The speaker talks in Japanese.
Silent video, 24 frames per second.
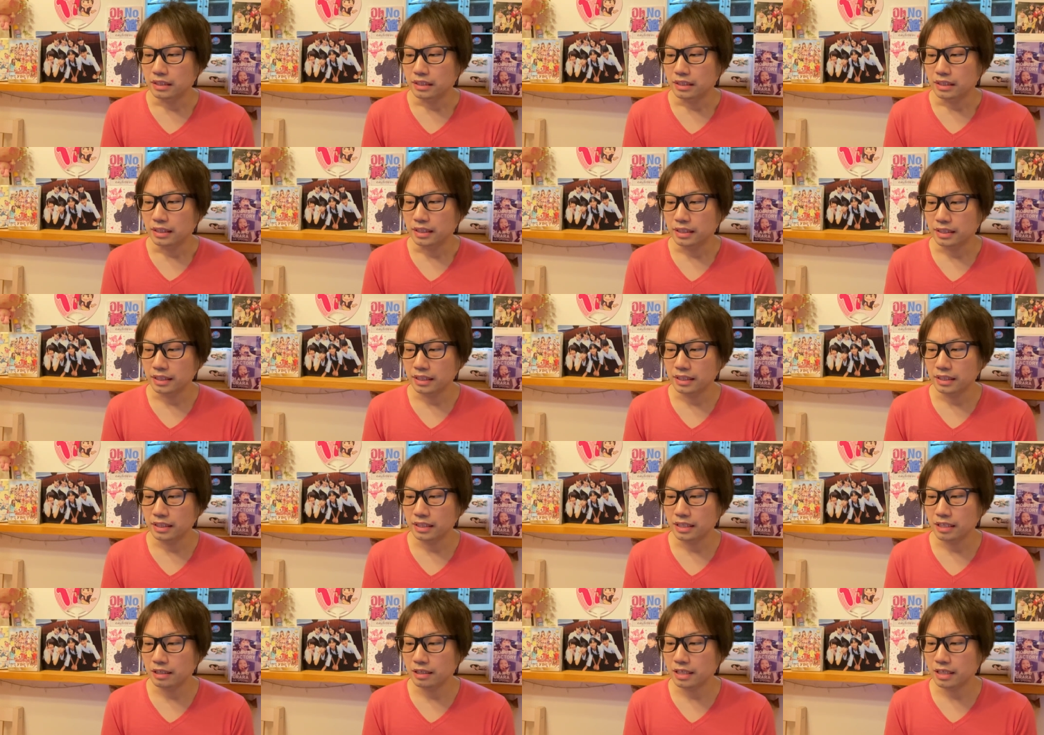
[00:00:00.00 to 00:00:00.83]

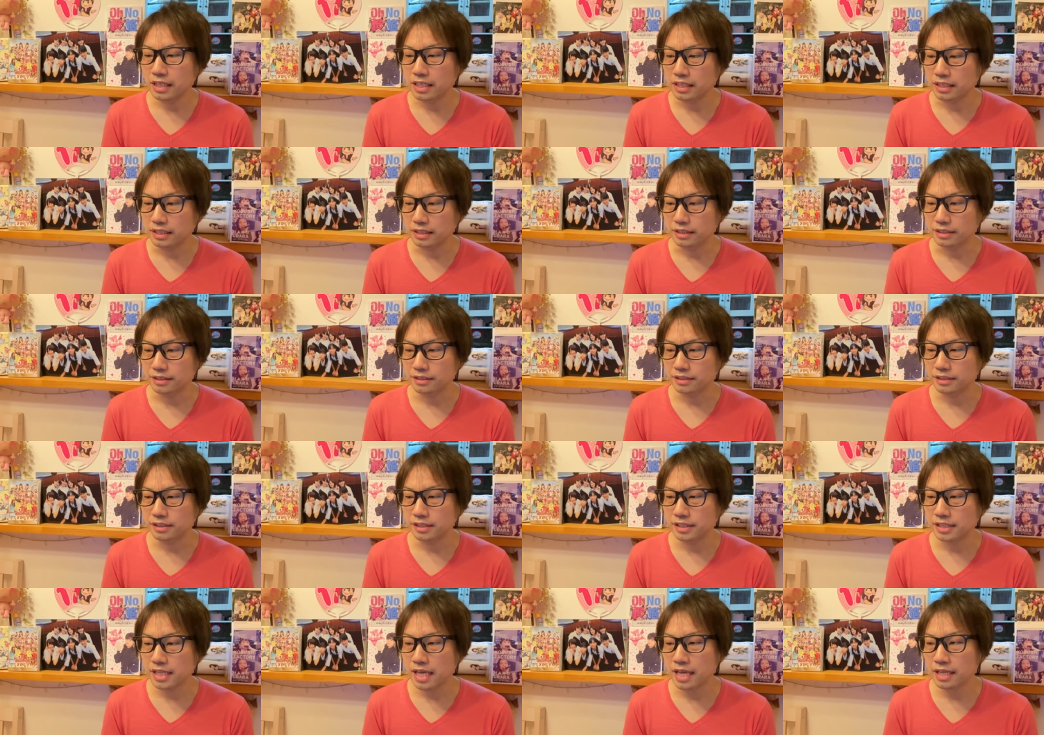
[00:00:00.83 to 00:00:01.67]
えー、やはり
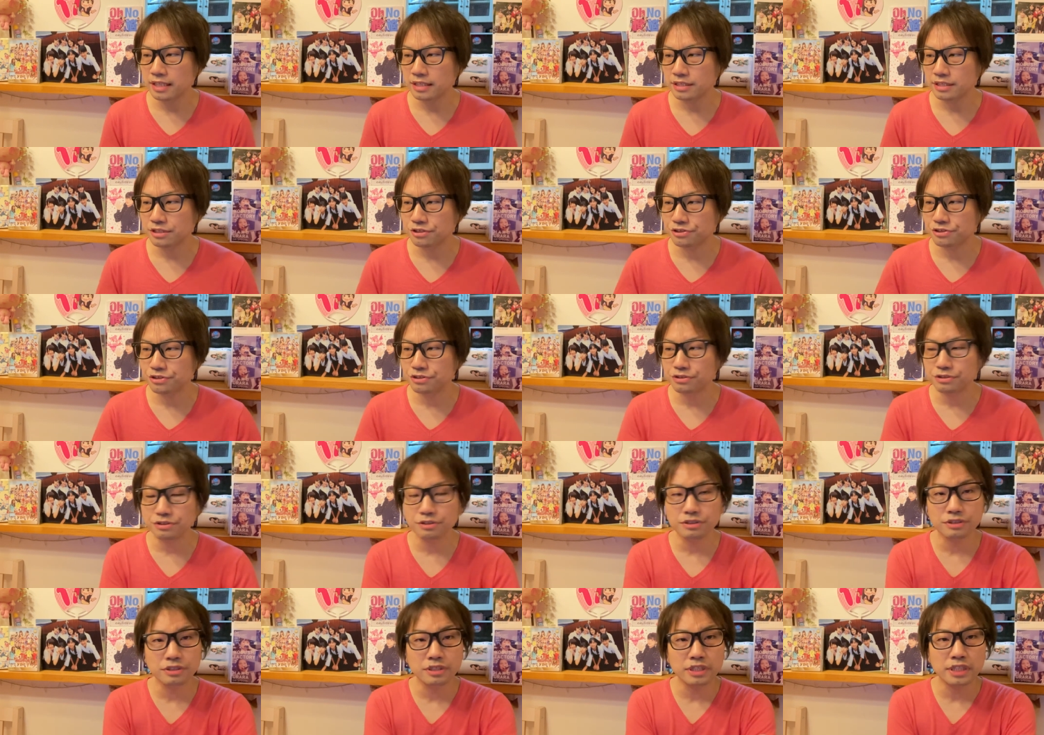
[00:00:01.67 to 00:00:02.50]
にせん
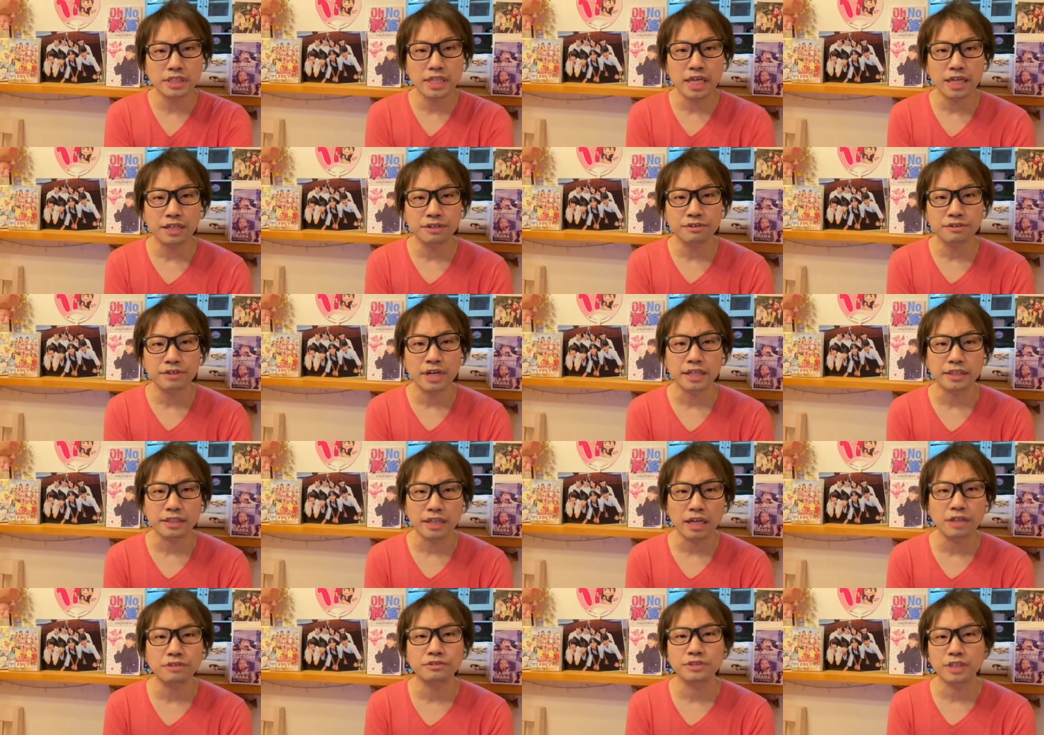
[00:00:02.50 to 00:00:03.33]
じゅうにねんぐらいに
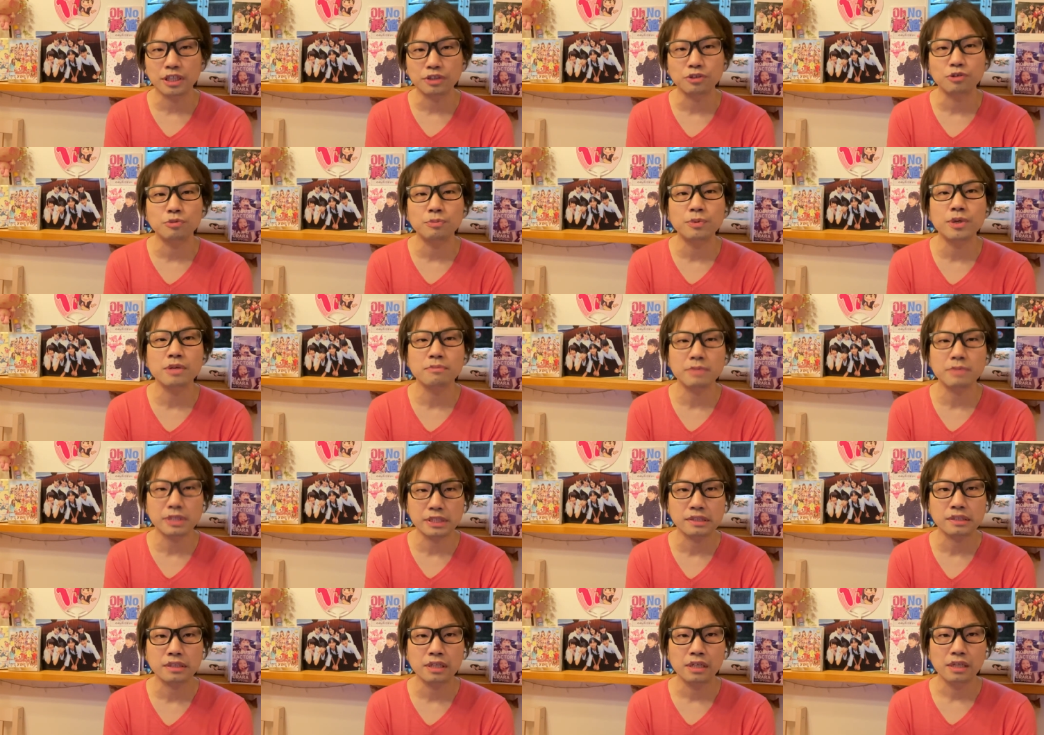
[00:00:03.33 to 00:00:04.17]
なるんだと思いま
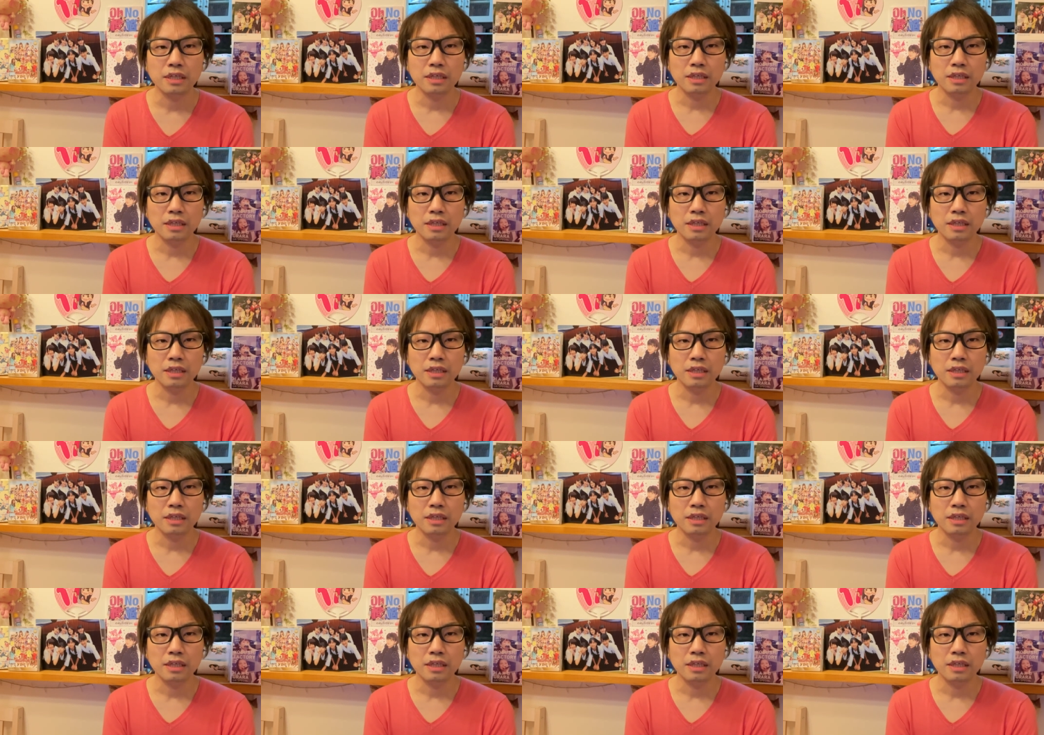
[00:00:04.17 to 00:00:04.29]
す。